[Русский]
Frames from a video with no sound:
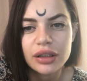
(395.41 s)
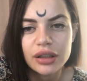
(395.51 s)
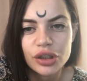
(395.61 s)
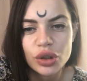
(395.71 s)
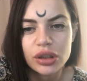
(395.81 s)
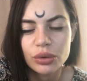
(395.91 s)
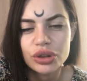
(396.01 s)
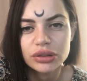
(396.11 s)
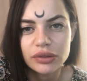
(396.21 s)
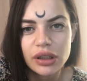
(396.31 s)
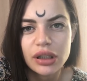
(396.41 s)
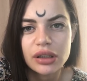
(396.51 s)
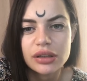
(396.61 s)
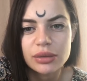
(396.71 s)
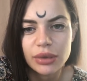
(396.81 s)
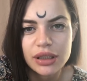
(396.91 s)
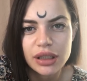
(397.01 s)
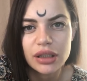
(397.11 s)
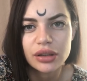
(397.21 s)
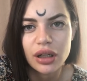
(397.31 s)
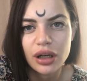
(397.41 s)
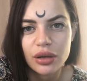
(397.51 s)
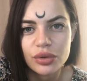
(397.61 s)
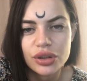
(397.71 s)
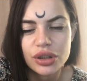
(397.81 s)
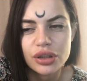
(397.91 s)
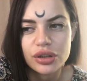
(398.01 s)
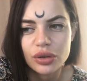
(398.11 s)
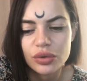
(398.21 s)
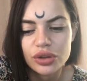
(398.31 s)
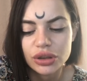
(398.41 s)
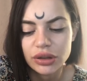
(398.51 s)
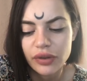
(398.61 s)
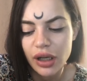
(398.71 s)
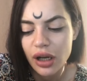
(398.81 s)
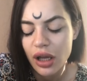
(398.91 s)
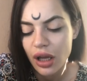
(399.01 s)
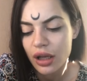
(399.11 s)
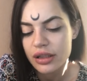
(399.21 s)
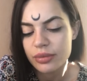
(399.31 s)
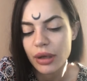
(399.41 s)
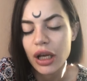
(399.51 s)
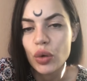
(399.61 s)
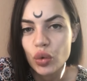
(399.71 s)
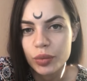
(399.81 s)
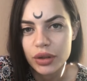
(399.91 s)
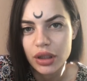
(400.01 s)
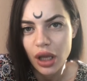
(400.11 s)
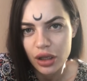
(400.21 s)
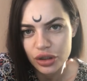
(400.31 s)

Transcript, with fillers: Это хорошо, когда у человека самооценка хорошая, что человек себя любит,